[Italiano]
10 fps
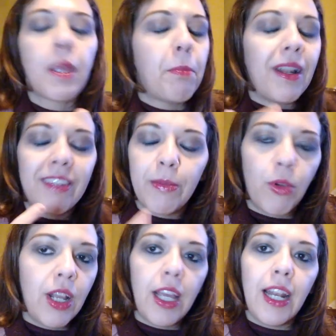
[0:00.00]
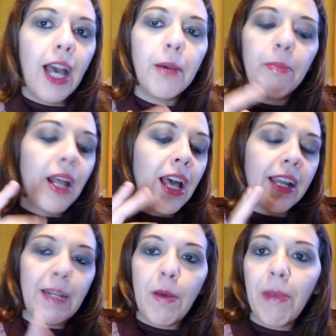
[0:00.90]
Balsamo le labbra,
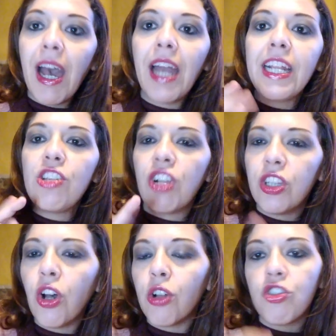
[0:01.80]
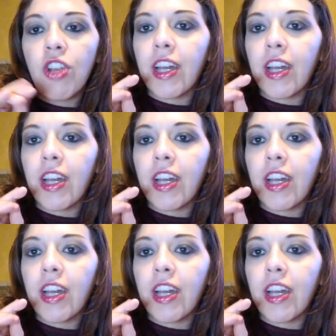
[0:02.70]
crema mani, gel doccia,